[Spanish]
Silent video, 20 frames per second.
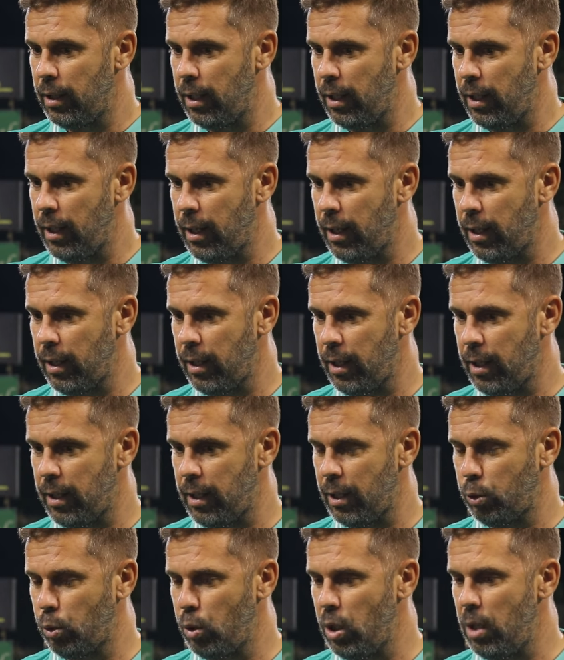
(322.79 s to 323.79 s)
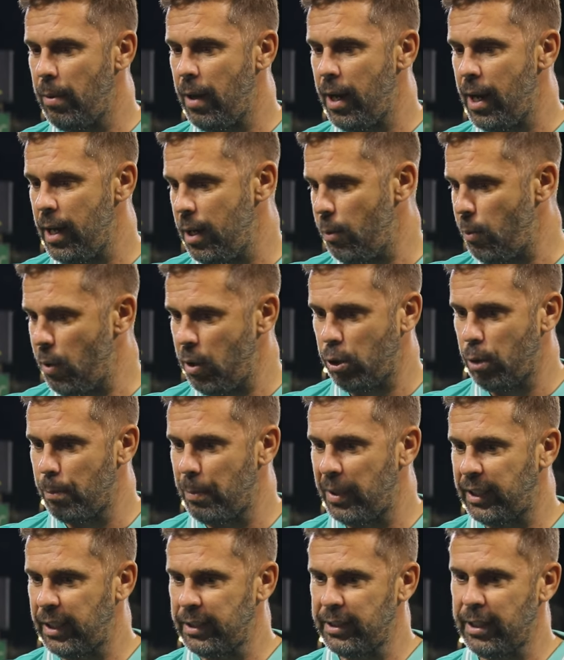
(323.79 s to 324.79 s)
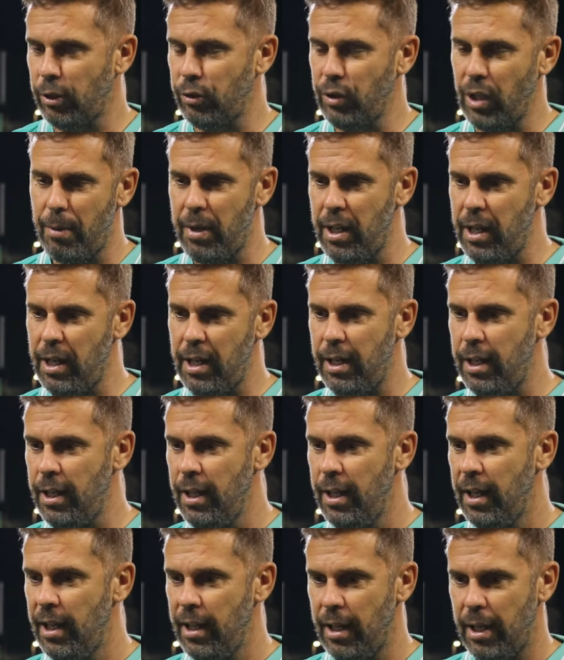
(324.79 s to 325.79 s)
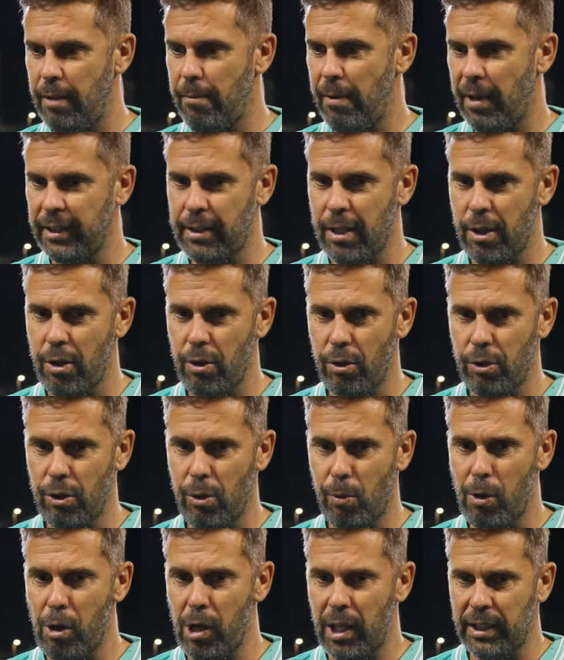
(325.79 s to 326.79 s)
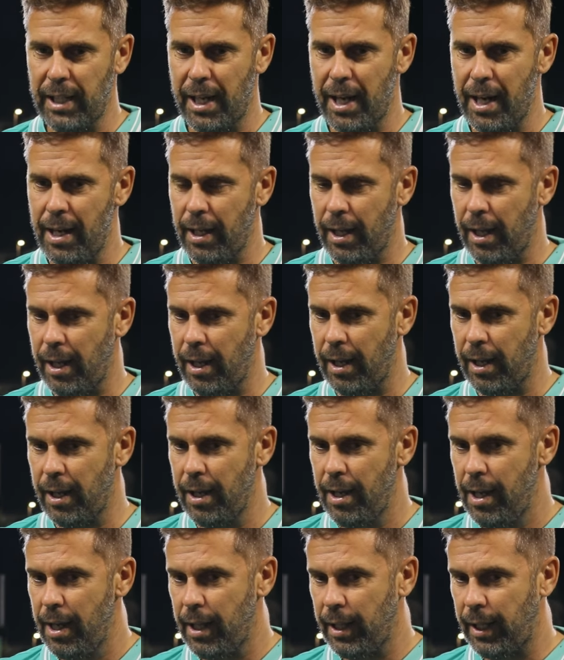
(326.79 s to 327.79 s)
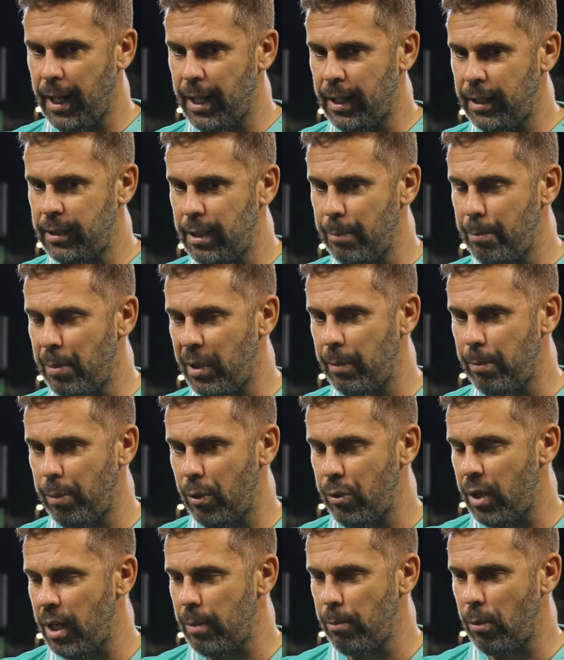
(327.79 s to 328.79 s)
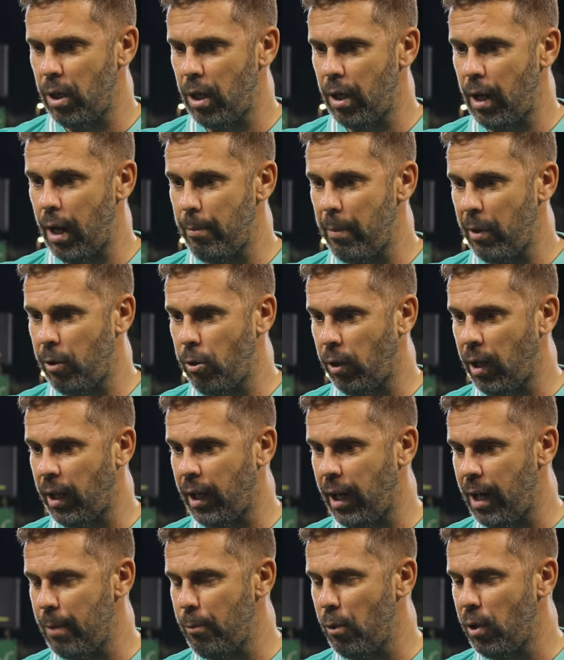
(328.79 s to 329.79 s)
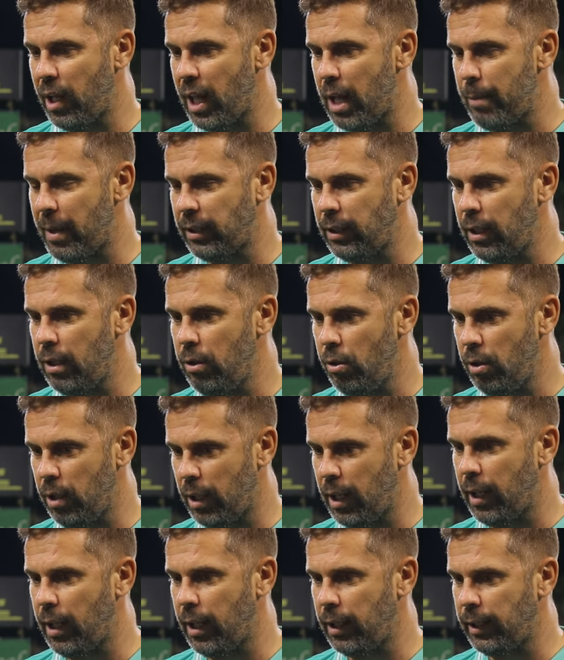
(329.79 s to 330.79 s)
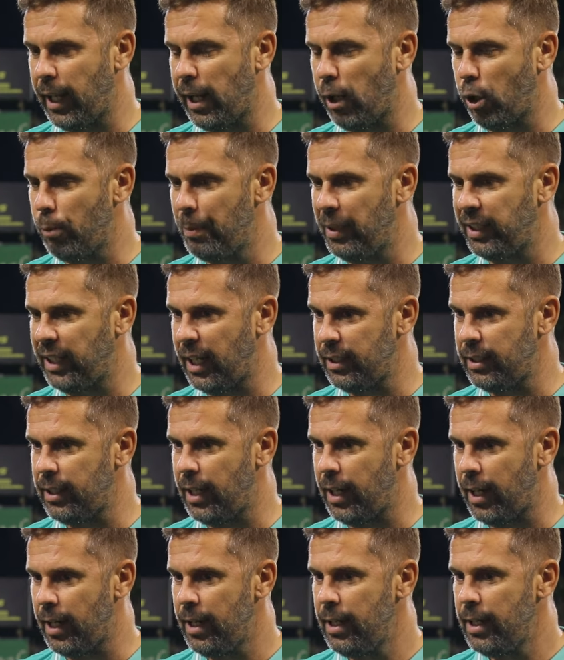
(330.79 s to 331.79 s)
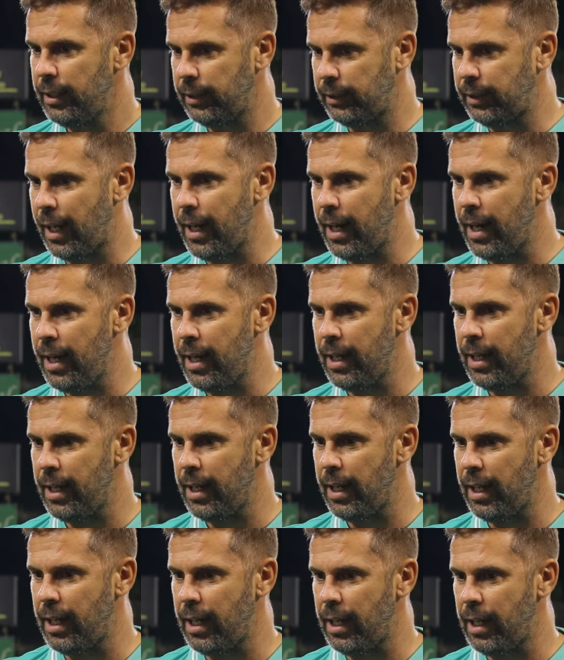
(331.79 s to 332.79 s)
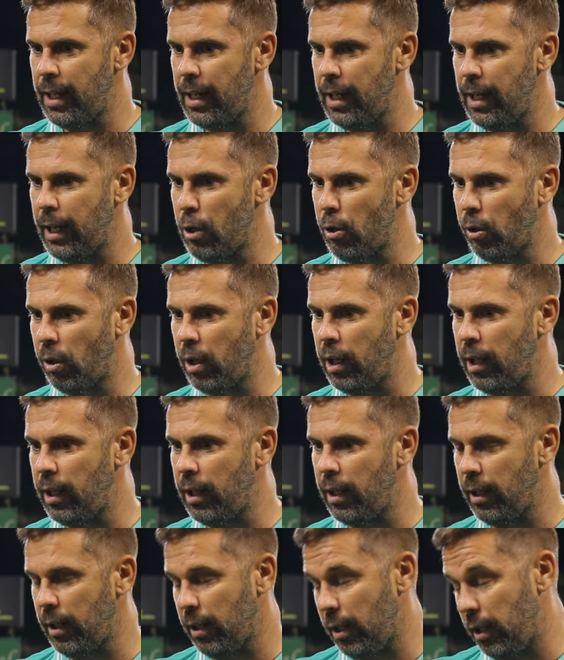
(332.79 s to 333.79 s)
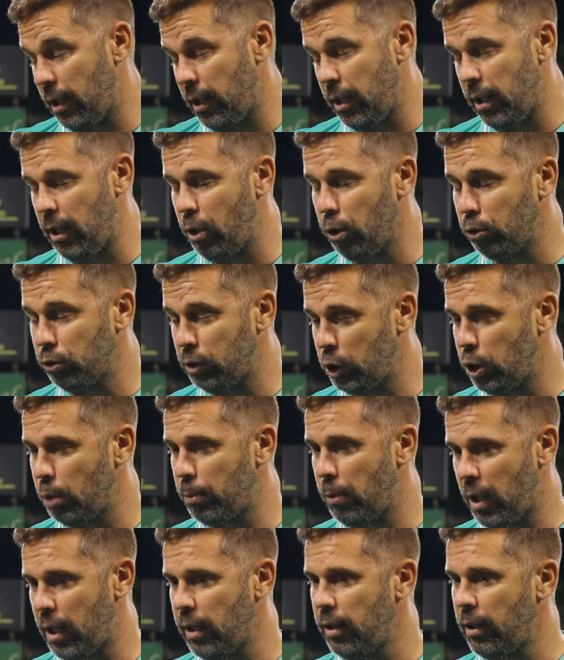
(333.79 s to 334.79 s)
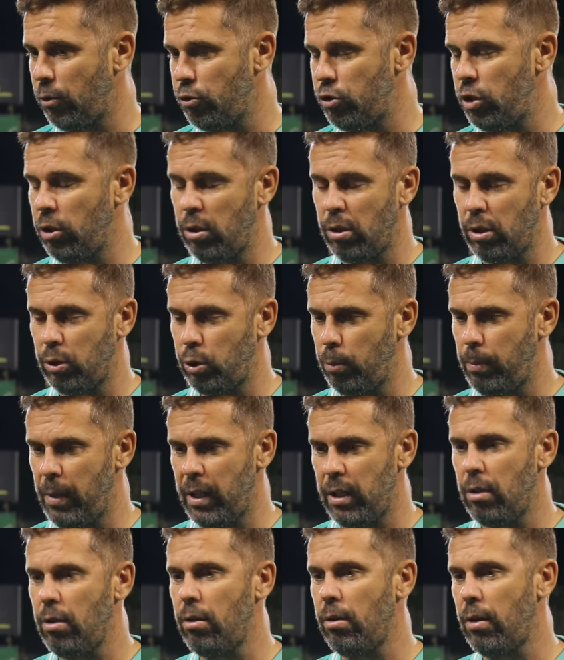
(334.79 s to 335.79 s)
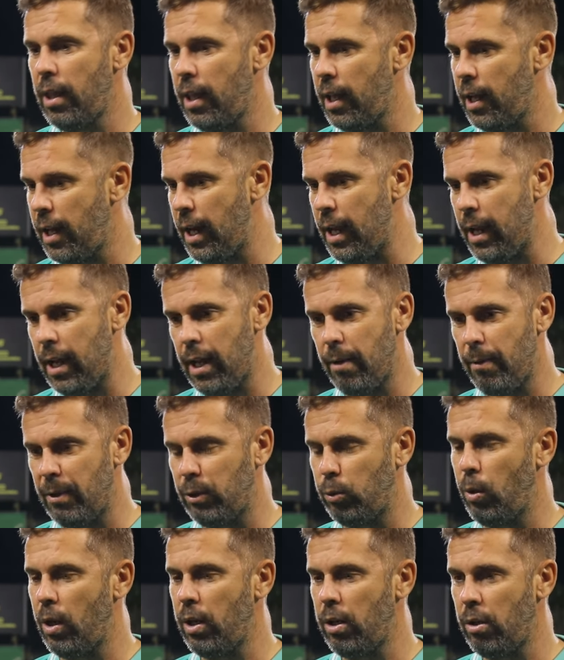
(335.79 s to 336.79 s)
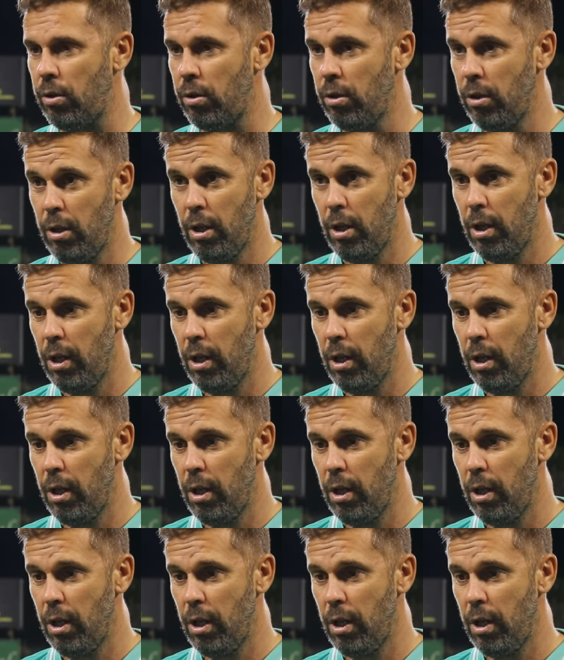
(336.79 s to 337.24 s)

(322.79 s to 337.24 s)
de, su nivel y bueno, competencia con David iban a ser dos, vuelos laterales que que siempre pondremos al mejor que queremos en cada partido y que tengan competencia sana y, y, que nos, y, contento por él. Un chico estupendo es de Jerez, el vestuario